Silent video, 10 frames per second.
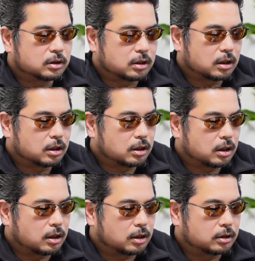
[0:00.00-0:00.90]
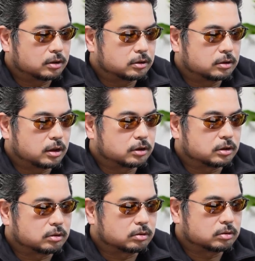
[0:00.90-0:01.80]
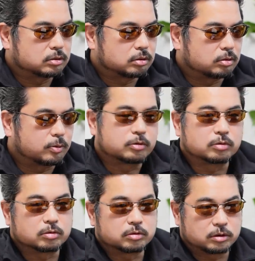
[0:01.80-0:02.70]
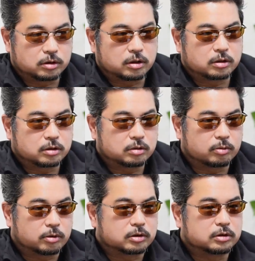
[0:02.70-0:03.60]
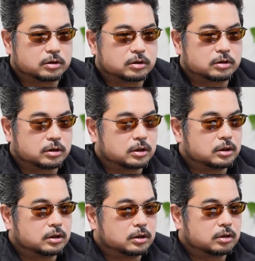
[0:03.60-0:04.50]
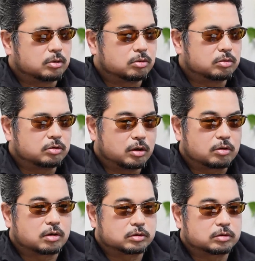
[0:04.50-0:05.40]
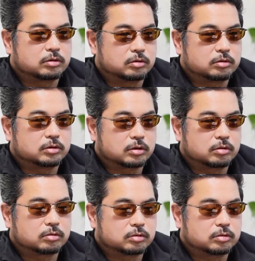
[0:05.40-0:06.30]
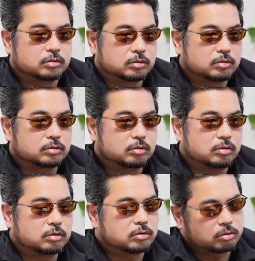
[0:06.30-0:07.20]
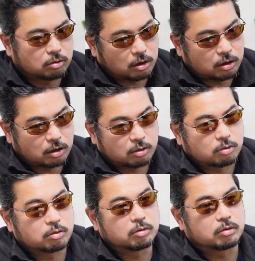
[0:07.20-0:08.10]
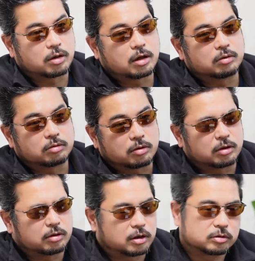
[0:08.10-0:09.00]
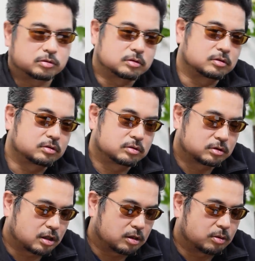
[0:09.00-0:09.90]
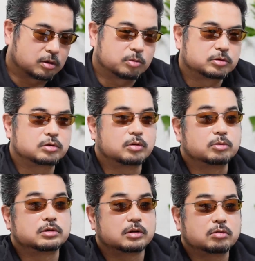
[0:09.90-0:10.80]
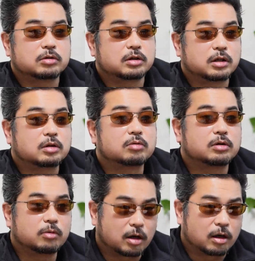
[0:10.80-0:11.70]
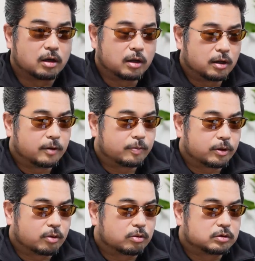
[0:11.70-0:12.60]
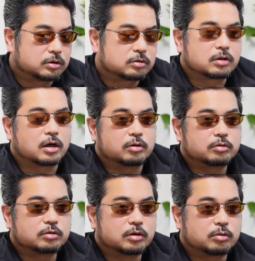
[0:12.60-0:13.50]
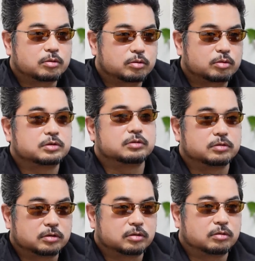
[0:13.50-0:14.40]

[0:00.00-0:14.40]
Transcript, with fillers: 彼が原さんちょっと僕の知り合い友達にこういう絵を描く人いるんですけど、こういうちょっと鉄拳のこういうカードとかのイラスト描いてもらうと面白いと思うんですけどって来た時は、俺実は画力で落としてるんですよ。